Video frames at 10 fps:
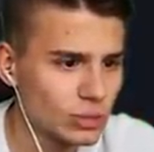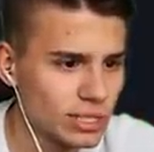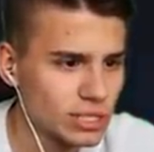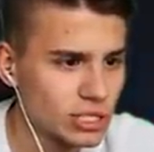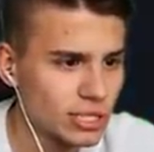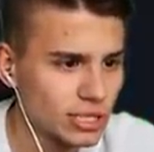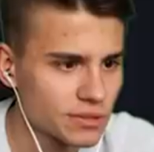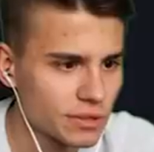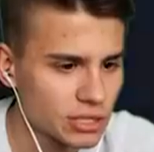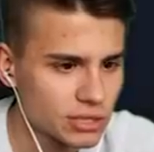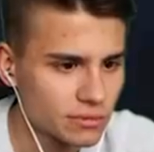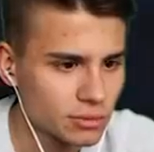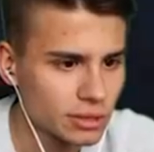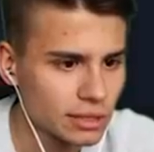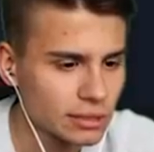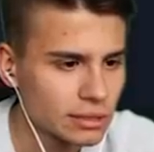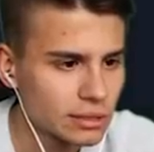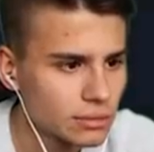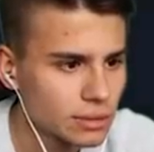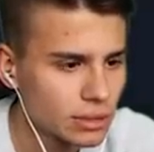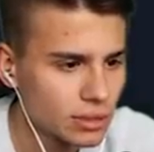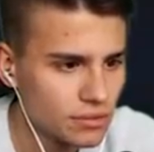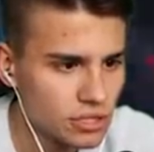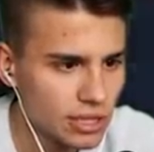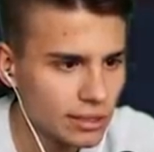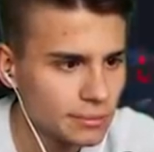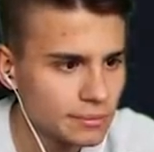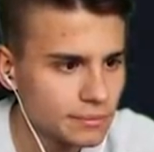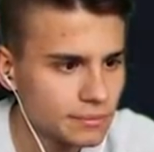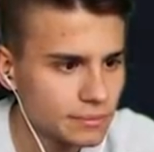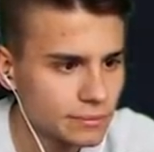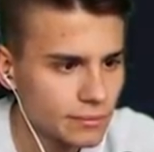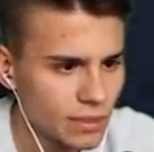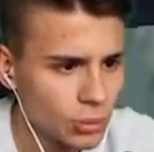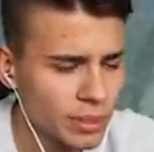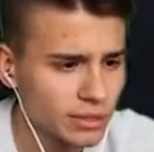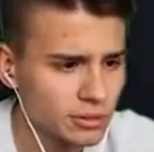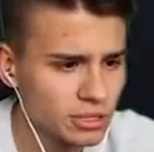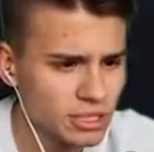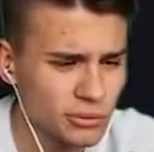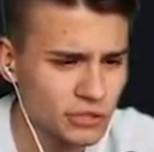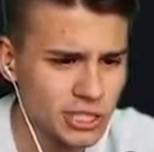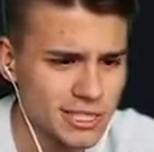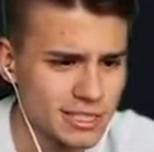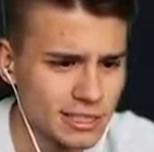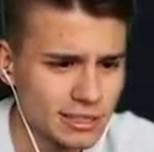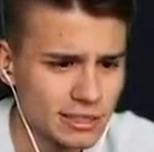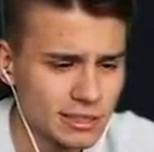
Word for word: Tu jest jeszcze jakieś wejście w ogóle, którego nie widziałem. Dobra, to gdzie są wszyscy?